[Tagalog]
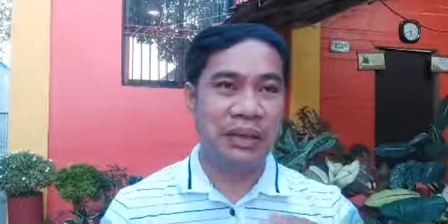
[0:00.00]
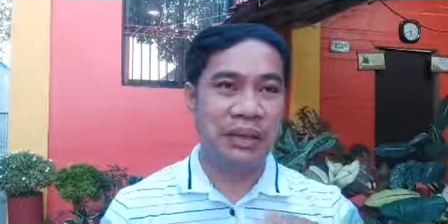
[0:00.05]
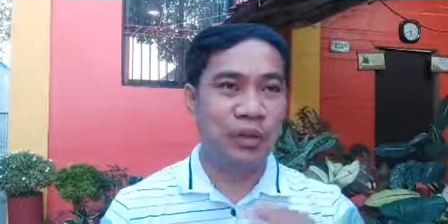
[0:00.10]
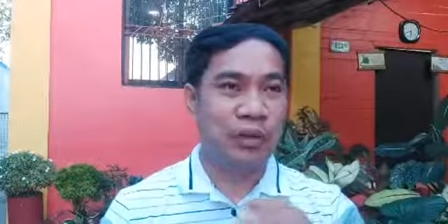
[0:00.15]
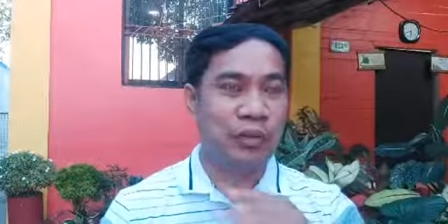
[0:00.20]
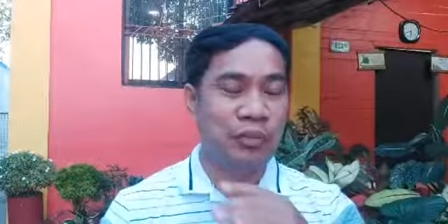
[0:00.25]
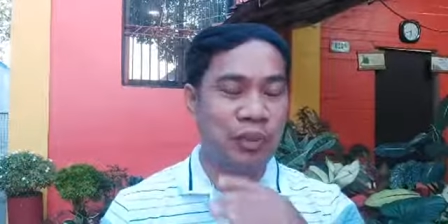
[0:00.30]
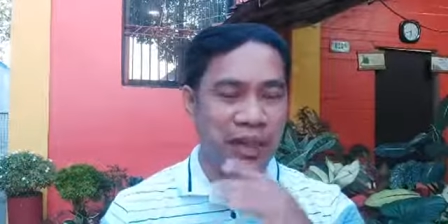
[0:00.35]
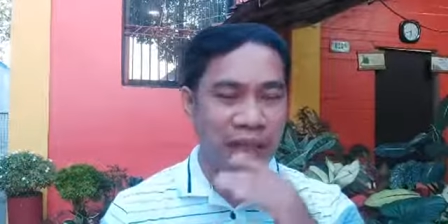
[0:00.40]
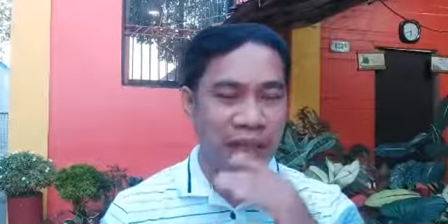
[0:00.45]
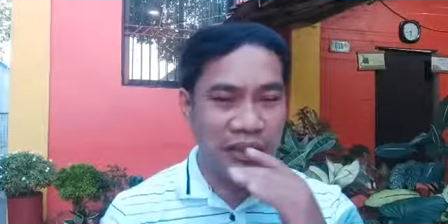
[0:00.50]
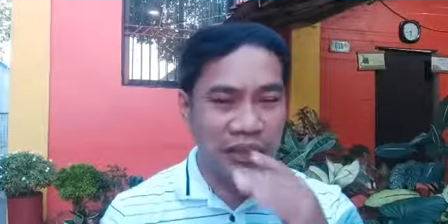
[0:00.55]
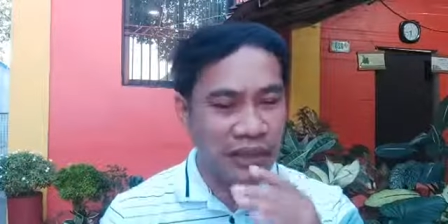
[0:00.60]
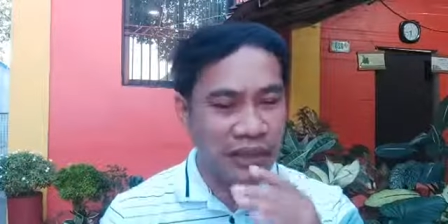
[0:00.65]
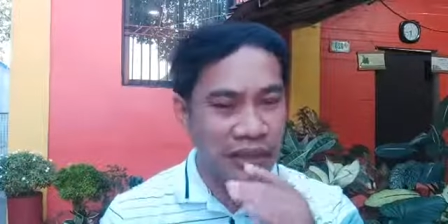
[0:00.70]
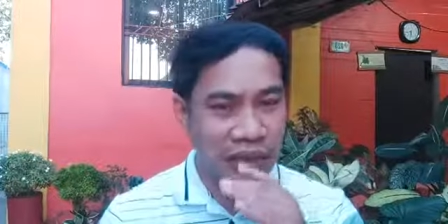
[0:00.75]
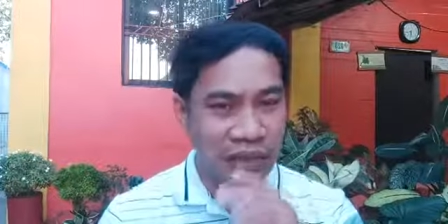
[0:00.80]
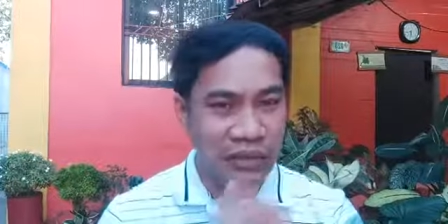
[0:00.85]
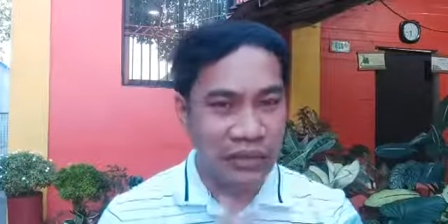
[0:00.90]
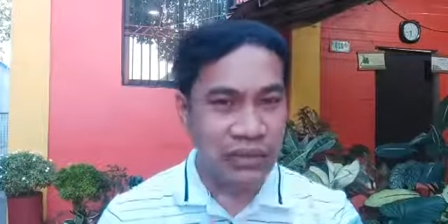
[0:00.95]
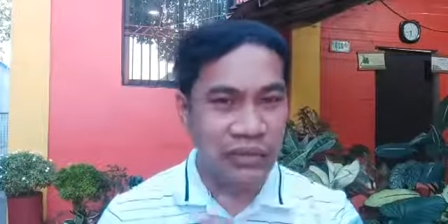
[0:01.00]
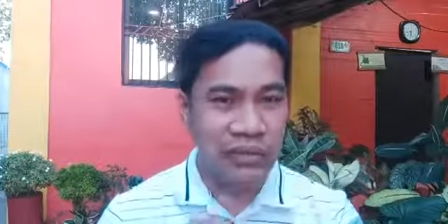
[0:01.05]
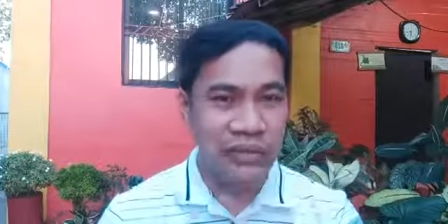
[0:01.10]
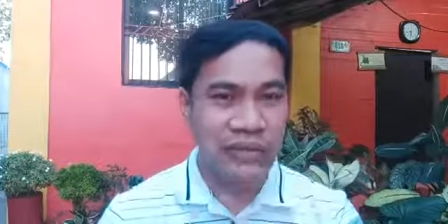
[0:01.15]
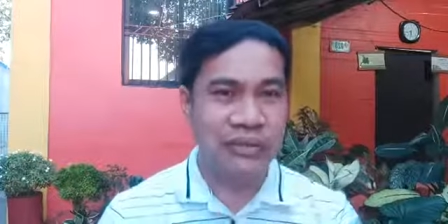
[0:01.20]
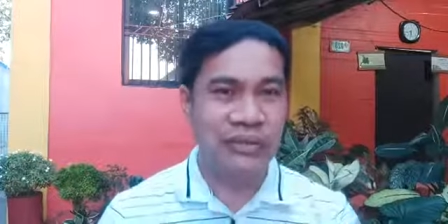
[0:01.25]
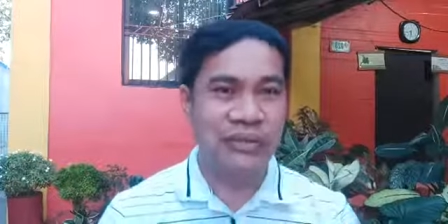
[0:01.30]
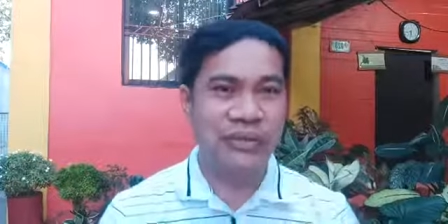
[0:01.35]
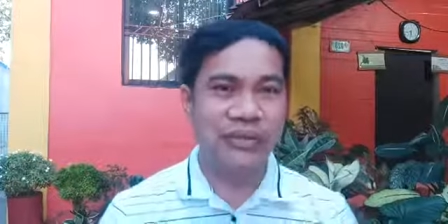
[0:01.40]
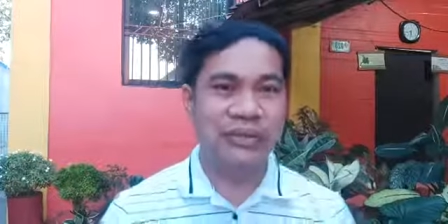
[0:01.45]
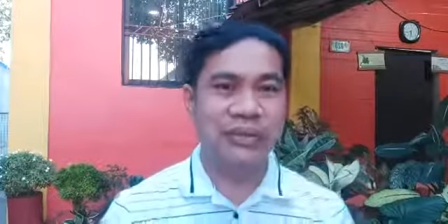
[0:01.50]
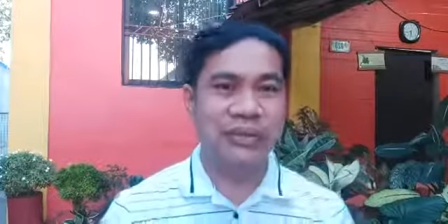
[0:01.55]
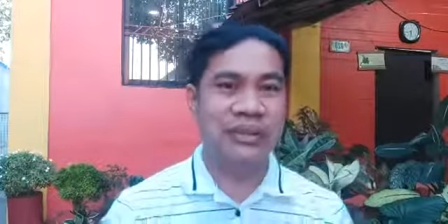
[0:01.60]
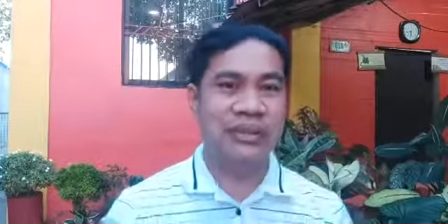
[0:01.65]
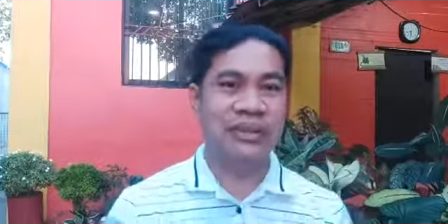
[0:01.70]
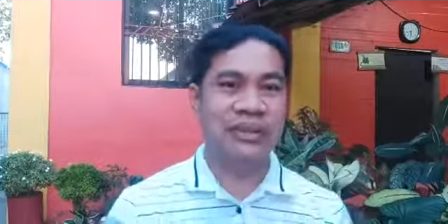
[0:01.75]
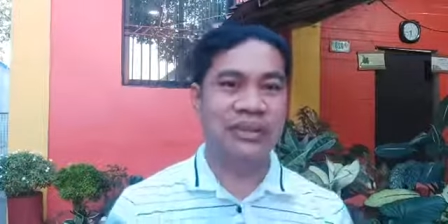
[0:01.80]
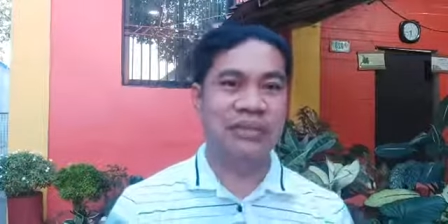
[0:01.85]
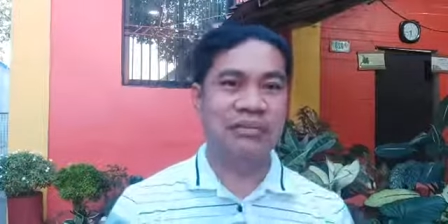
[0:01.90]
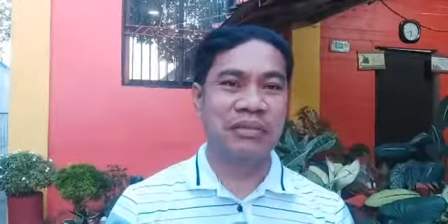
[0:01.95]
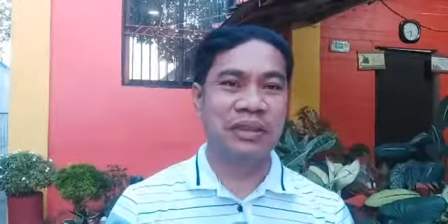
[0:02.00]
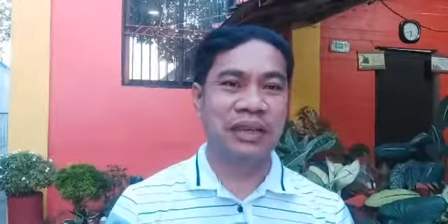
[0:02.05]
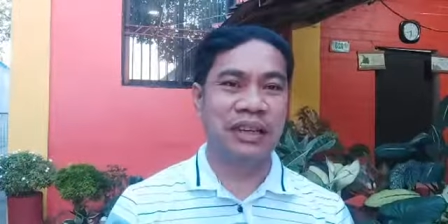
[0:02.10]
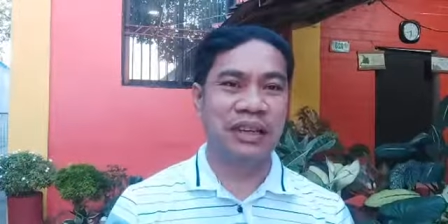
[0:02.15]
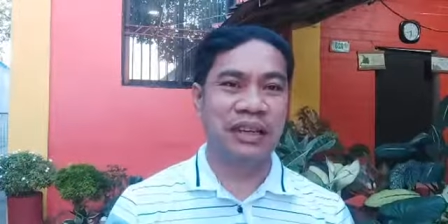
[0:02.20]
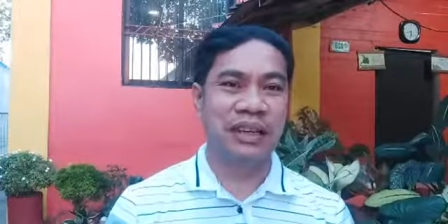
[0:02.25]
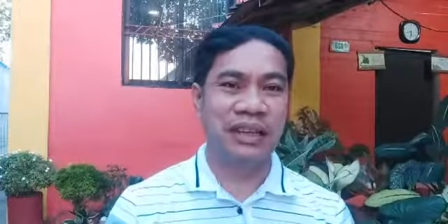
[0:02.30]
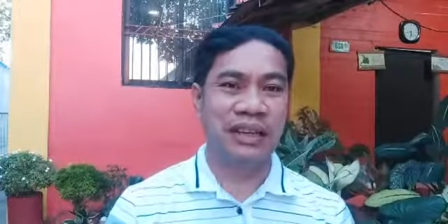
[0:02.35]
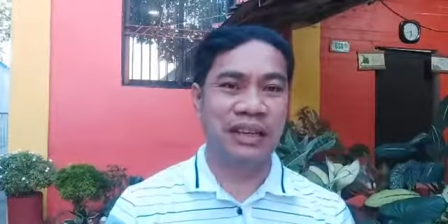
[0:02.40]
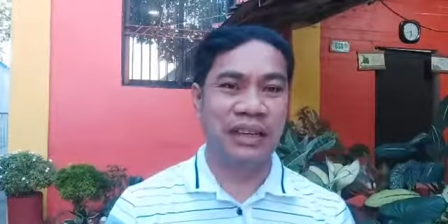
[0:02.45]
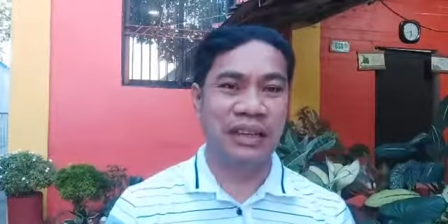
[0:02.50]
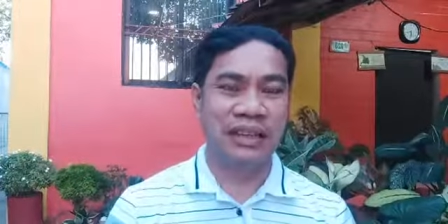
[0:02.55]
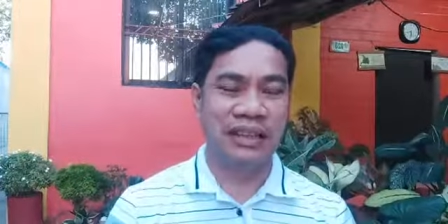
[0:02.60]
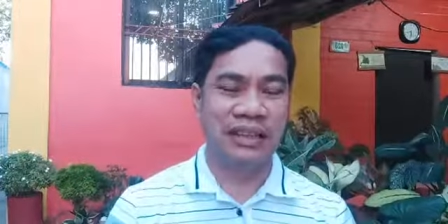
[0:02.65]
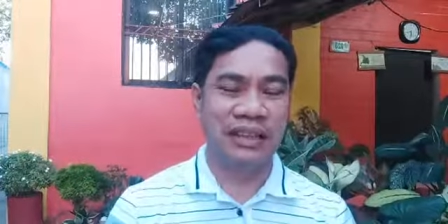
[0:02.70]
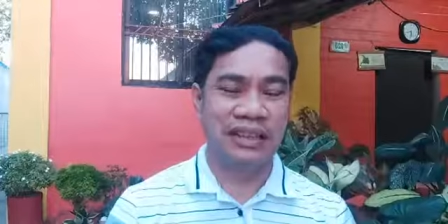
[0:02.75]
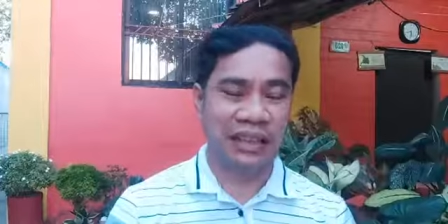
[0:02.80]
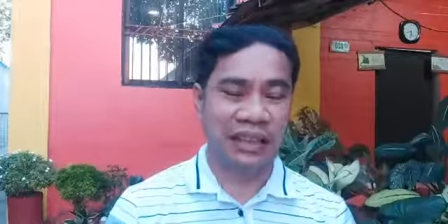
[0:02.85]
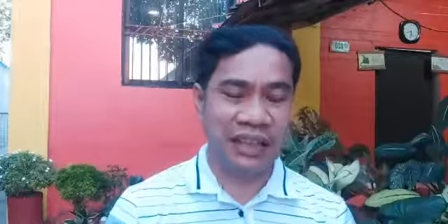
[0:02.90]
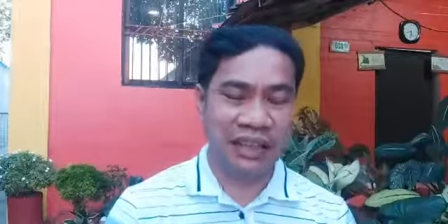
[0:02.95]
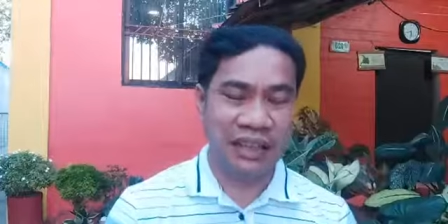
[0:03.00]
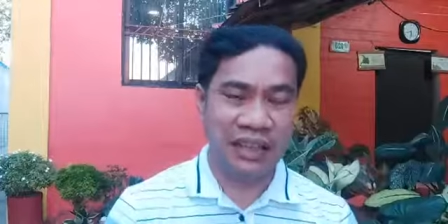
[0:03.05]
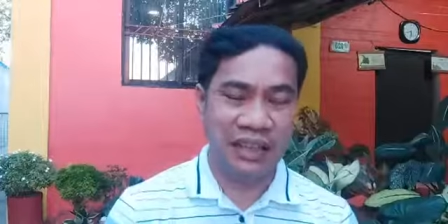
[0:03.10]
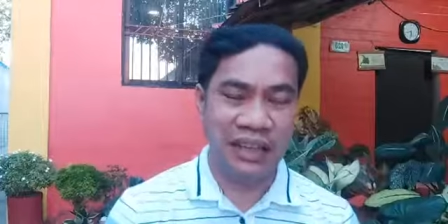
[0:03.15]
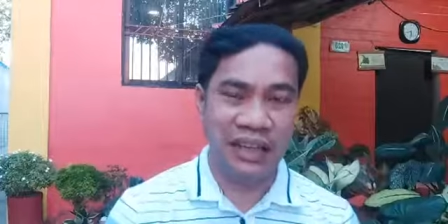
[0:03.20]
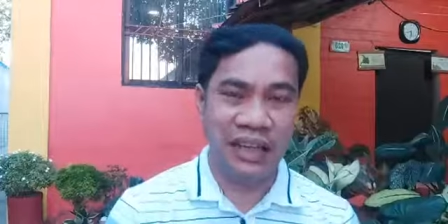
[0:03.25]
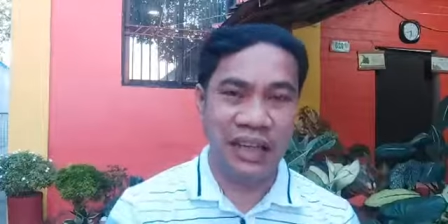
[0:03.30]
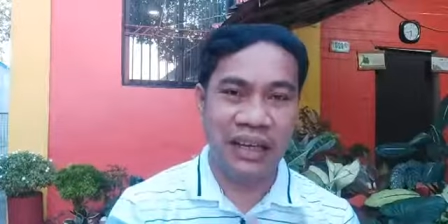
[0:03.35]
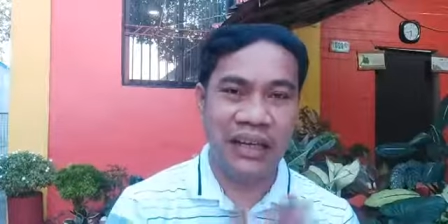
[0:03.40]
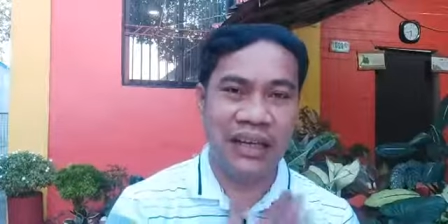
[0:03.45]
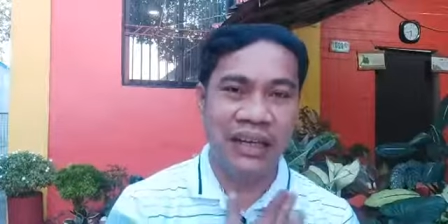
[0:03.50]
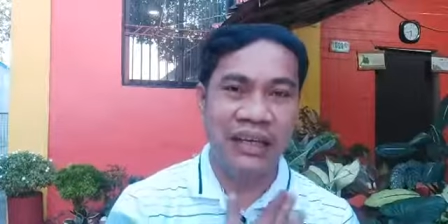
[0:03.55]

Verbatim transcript: covenant na ng Diyos sa mga Israelita.